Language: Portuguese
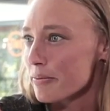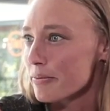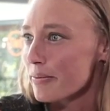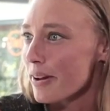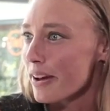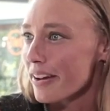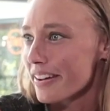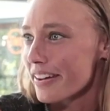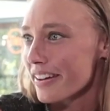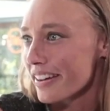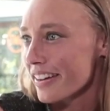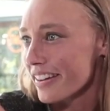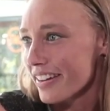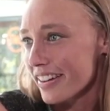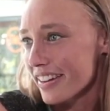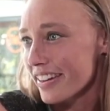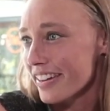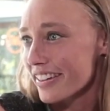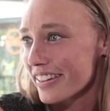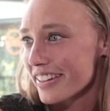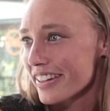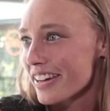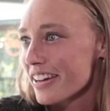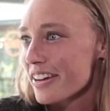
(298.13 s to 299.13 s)

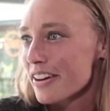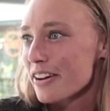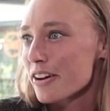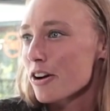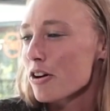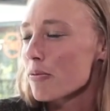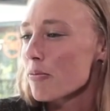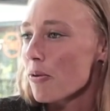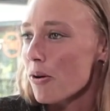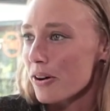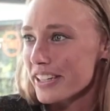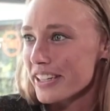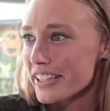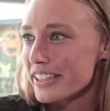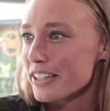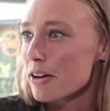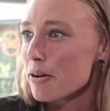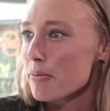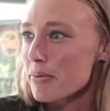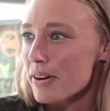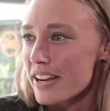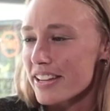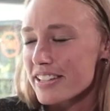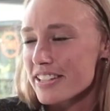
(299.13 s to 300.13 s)
É, é a
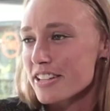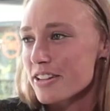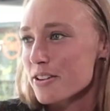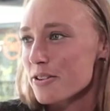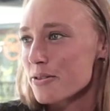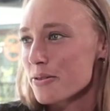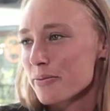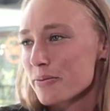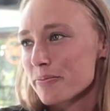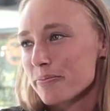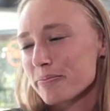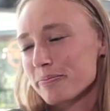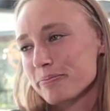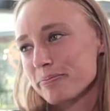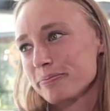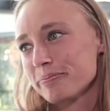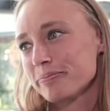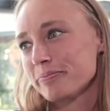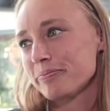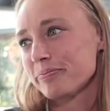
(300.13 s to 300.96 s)
gente não Brasil. precisa,